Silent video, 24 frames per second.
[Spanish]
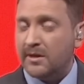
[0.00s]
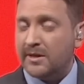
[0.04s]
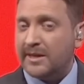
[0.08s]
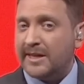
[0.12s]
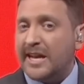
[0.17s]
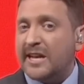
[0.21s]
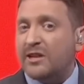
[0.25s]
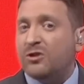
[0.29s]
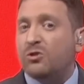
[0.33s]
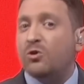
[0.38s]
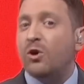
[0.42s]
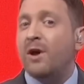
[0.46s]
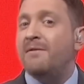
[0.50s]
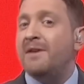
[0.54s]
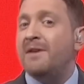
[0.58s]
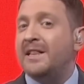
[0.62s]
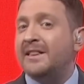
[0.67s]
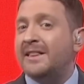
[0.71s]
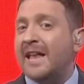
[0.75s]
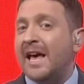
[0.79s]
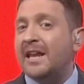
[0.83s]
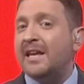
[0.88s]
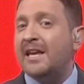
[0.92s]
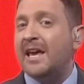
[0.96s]
quiso
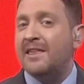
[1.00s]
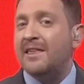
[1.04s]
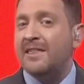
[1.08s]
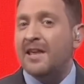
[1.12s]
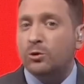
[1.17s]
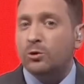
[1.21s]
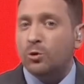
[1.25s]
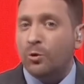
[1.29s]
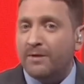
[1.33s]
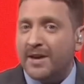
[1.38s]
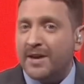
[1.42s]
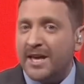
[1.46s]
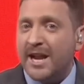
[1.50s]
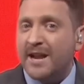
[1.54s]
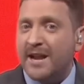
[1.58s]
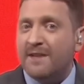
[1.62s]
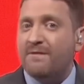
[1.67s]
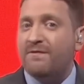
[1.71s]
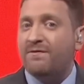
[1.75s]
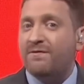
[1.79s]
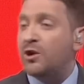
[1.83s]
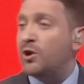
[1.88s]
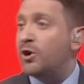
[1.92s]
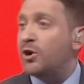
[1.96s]
evitar que detuvieran
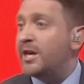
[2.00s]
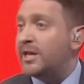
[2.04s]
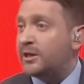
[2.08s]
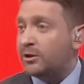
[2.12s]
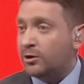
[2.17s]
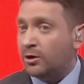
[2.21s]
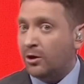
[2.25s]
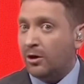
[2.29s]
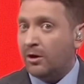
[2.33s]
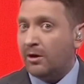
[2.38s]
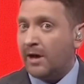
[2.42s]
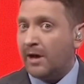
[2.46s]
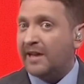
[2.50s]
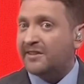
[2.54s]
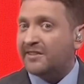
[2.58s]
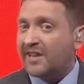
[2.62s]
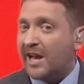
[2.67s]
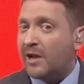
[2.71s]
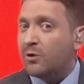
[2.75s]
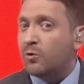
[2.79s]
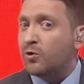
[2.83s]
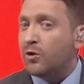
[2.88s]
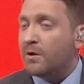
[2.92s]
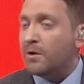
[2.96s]
en Fiorito hace
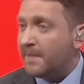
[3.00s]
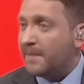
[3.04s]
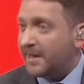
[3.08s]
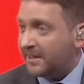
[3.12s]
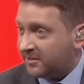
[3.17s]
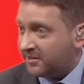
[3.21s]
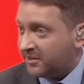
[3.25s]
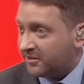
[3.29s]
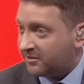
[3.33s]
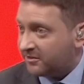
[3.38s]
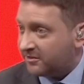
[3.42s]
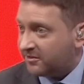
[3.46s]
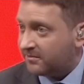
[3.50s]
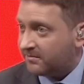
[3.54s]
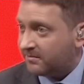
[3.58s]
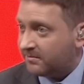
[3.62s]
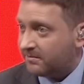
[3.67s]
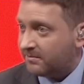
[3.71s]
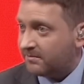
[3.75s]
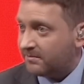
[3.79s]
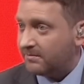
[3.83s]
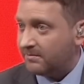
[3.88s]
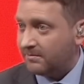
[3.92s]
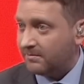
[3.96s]
algunos meses.
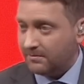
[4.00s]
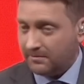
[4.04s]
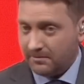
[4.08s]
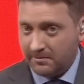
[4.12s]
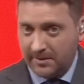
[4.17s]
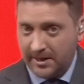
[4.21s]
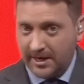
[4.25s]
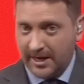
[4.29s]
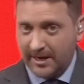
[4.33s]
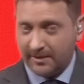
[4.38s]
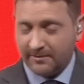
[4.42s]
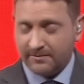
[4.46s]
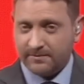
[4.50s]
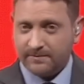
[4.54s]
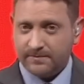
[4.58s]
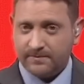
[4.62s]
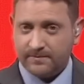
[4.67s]
Mira,